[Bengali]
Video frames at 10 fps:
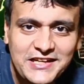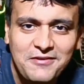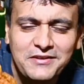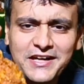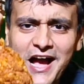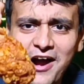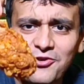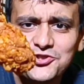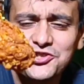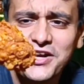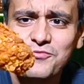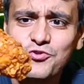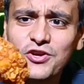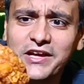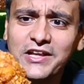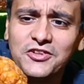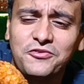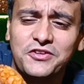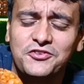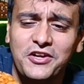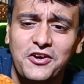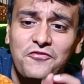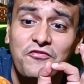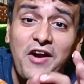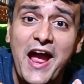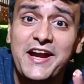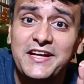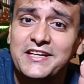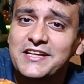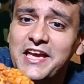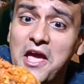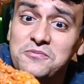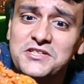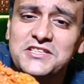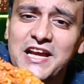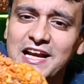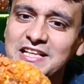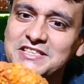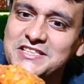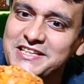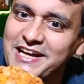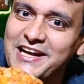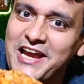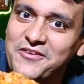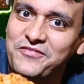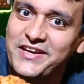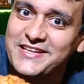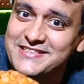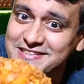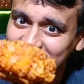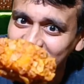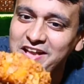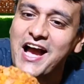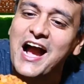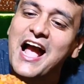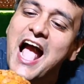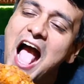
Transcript: যেটা আমাদের আকর্ষণের মূল কেন্দ্রবিন্দু এরকম ফ্রাইড কেএফসি স্টাইলের চিকেন লেগ পিস খাওয়া যাক